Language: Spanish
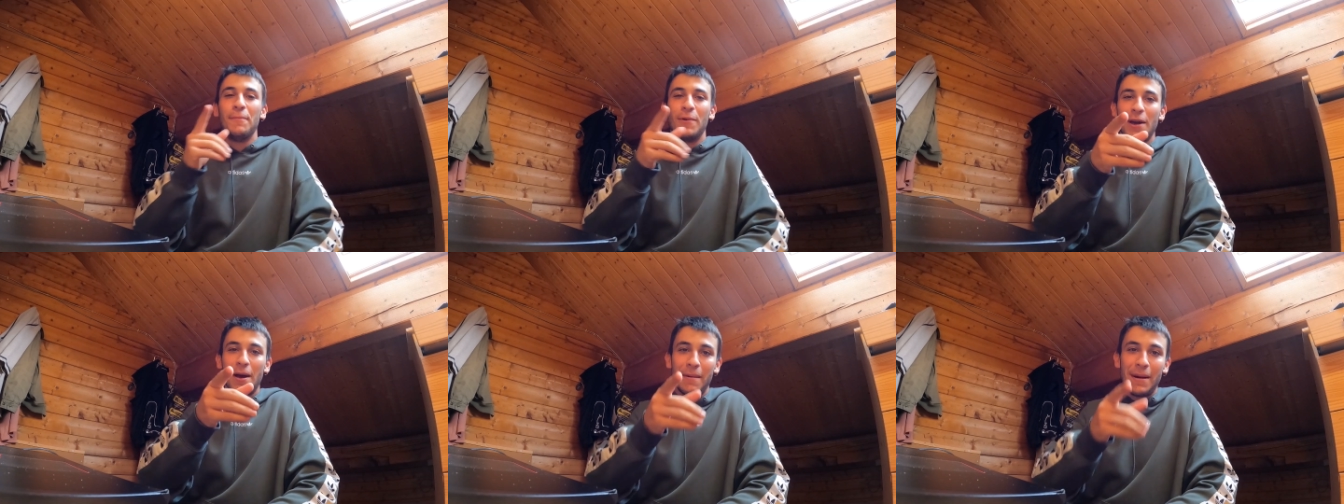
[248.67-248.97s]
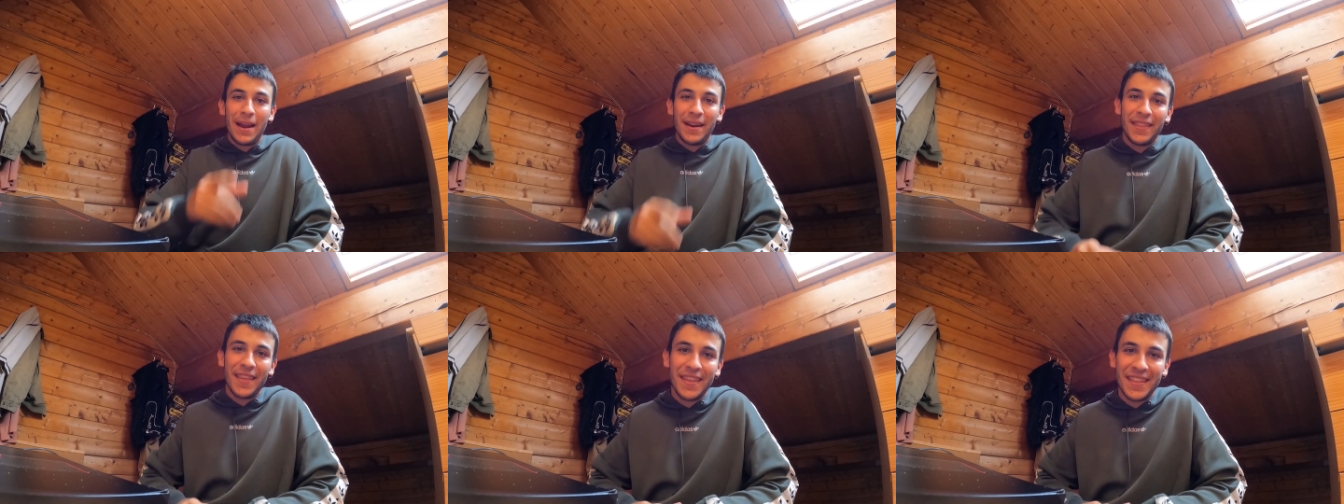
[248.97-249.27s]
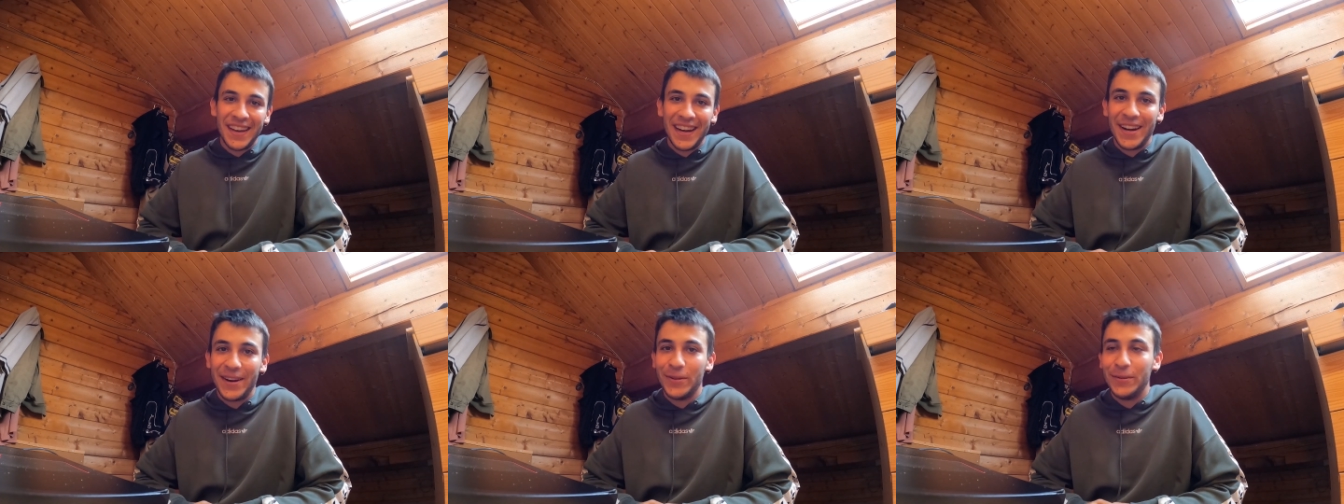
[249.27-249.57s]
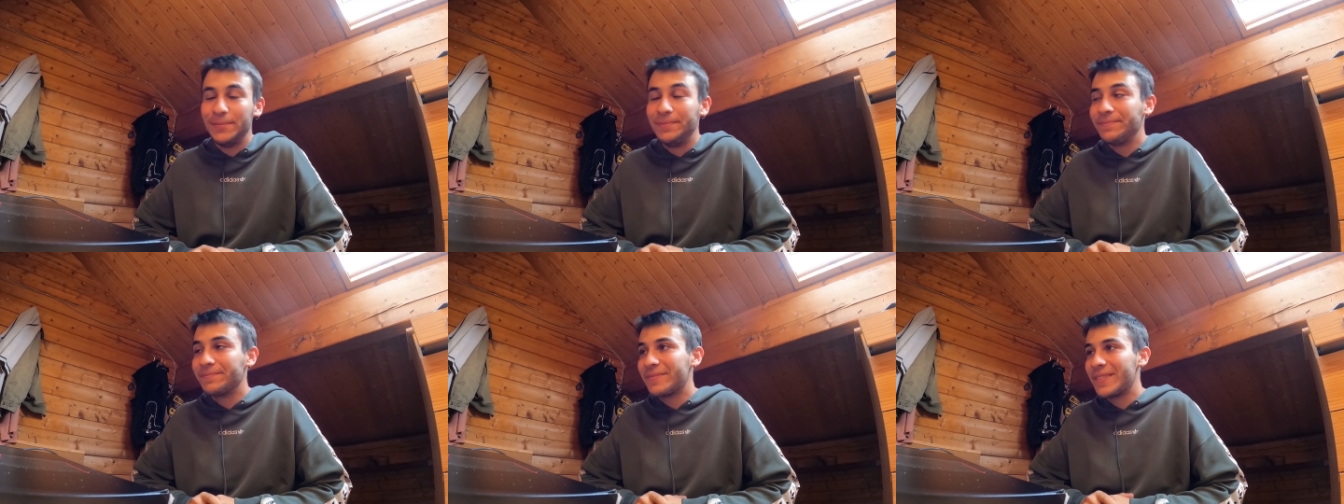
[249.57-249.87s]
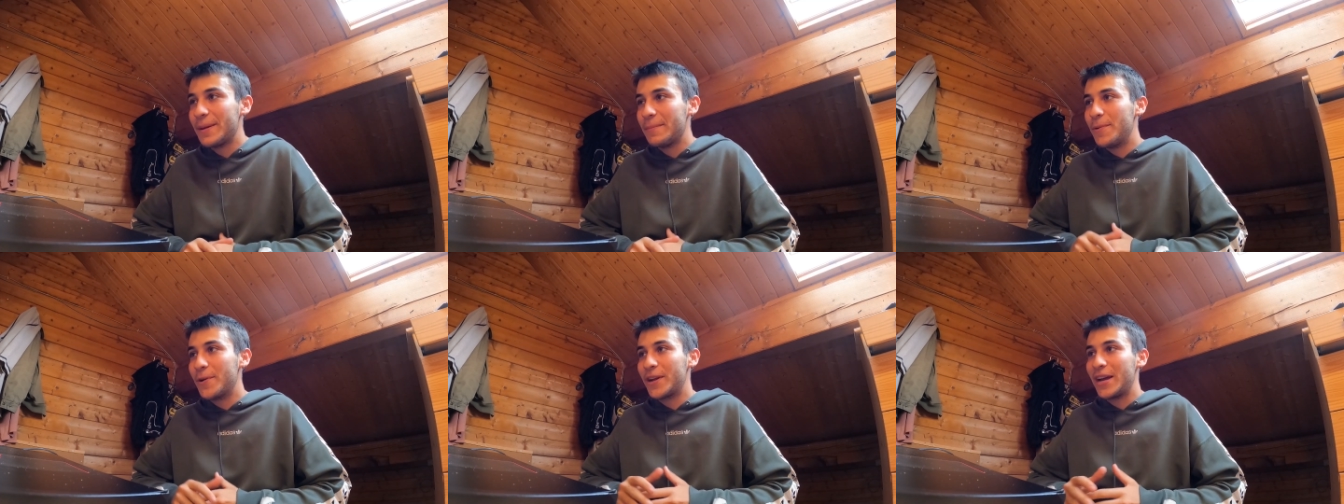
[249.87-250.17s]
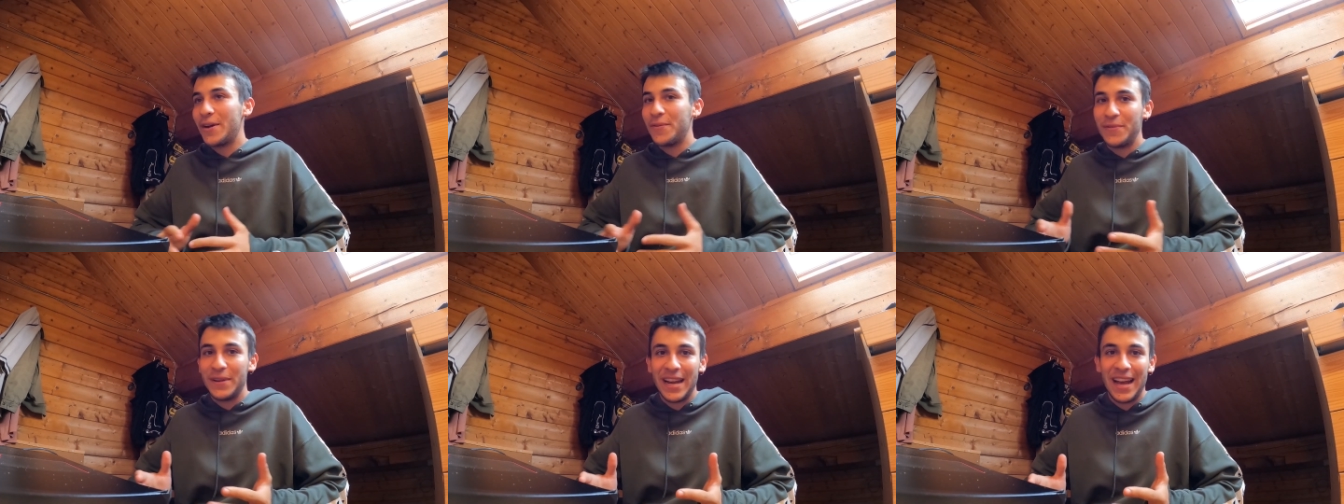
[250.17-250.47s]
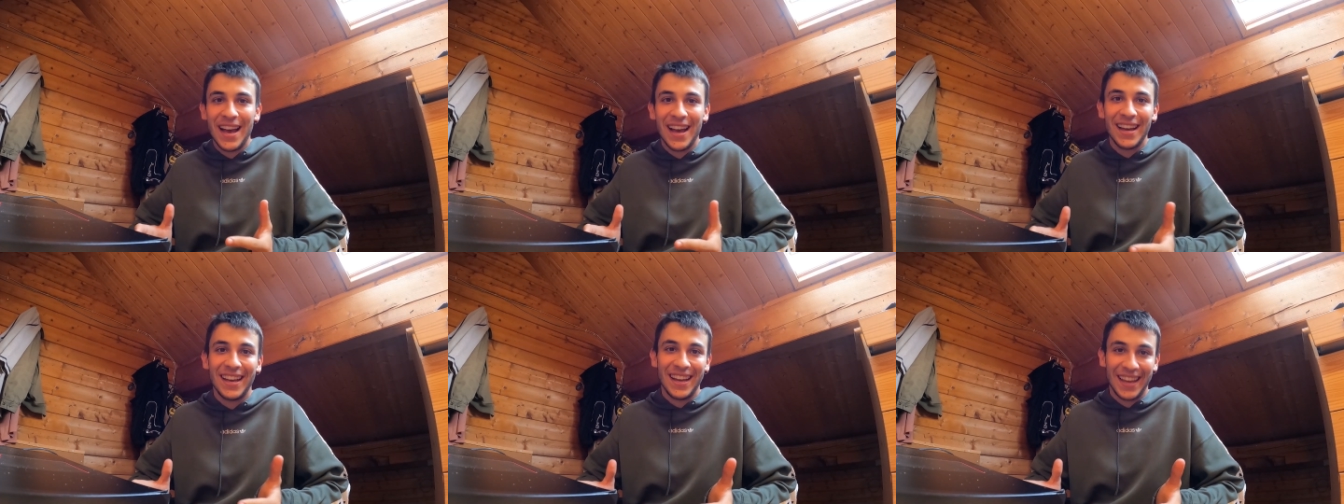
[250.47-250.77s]
Voy a hablar de dinero, porque al
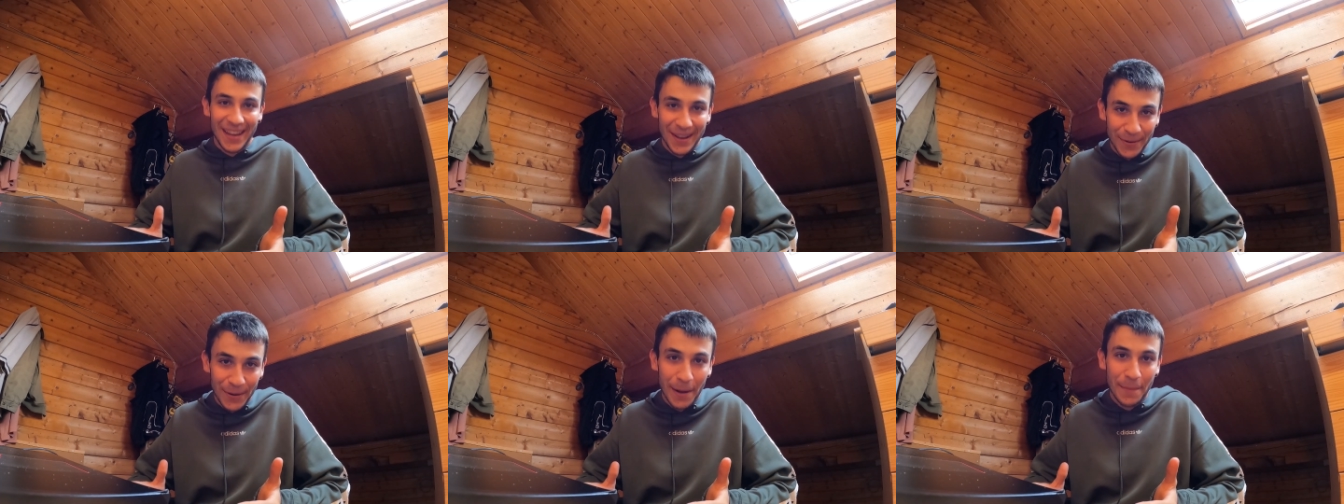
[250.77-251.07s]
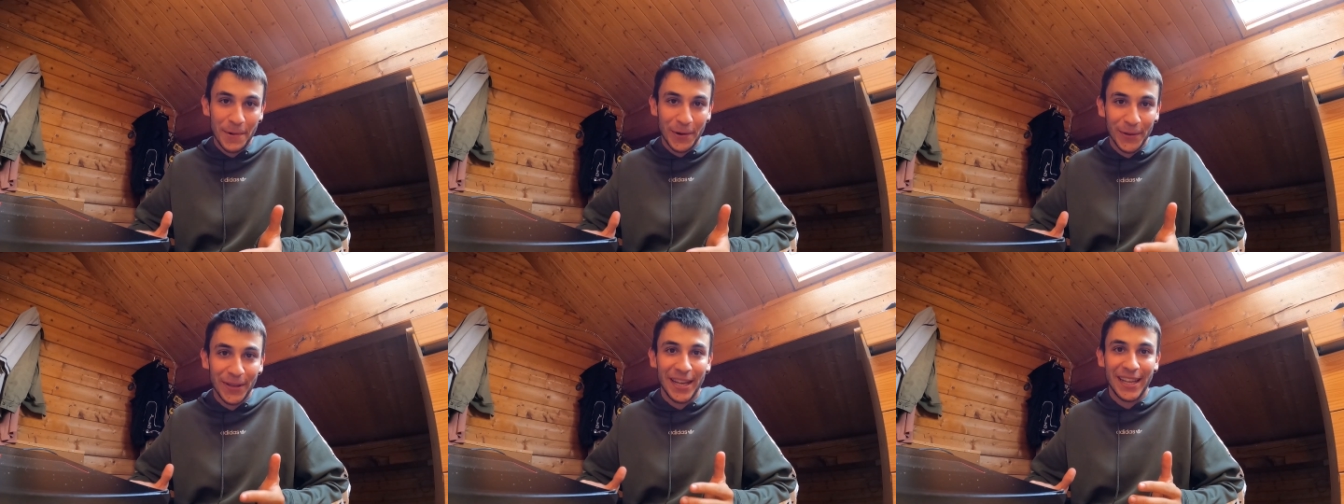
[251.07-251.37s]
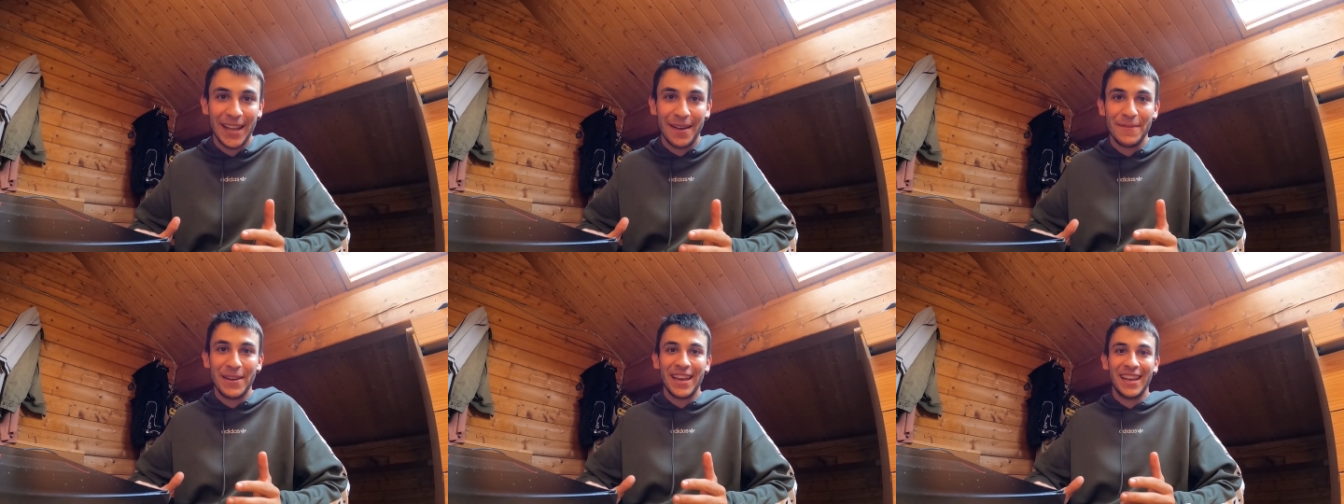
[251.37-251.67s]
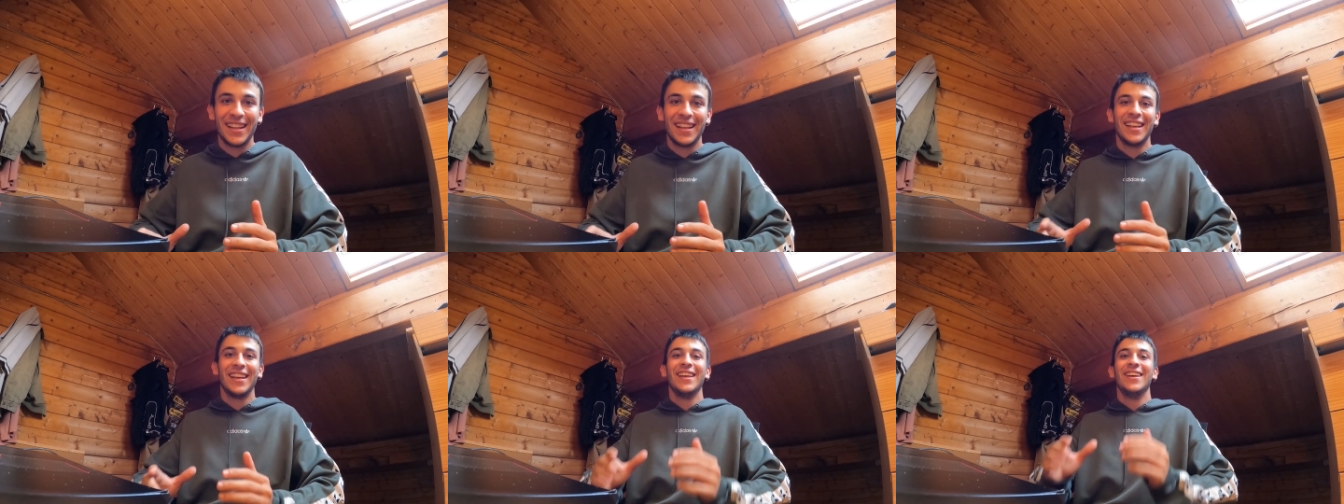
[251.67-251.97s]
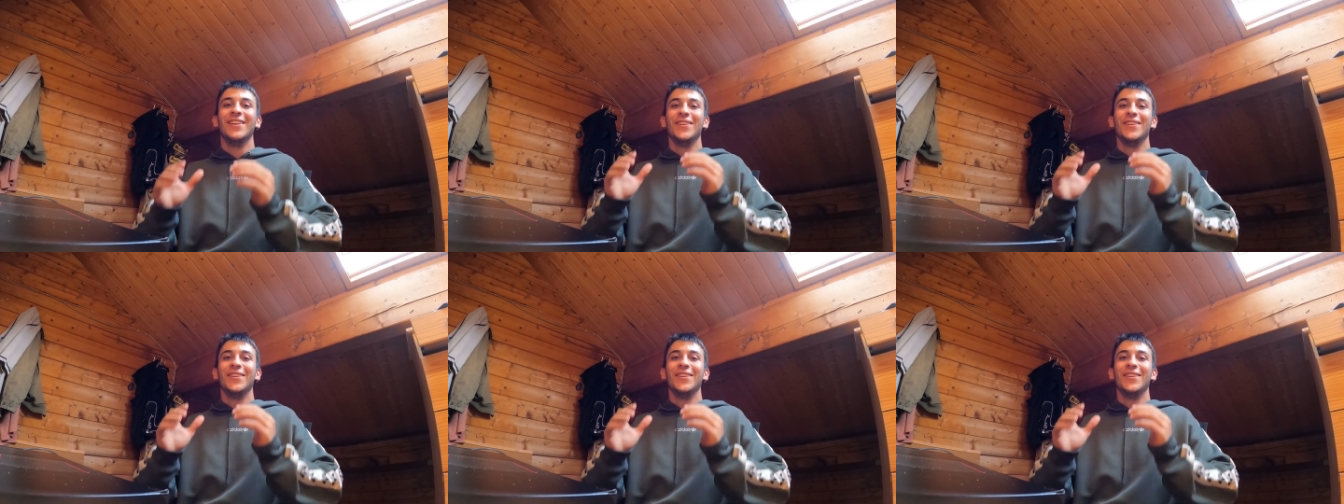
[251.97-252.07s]
final es una pregunta que también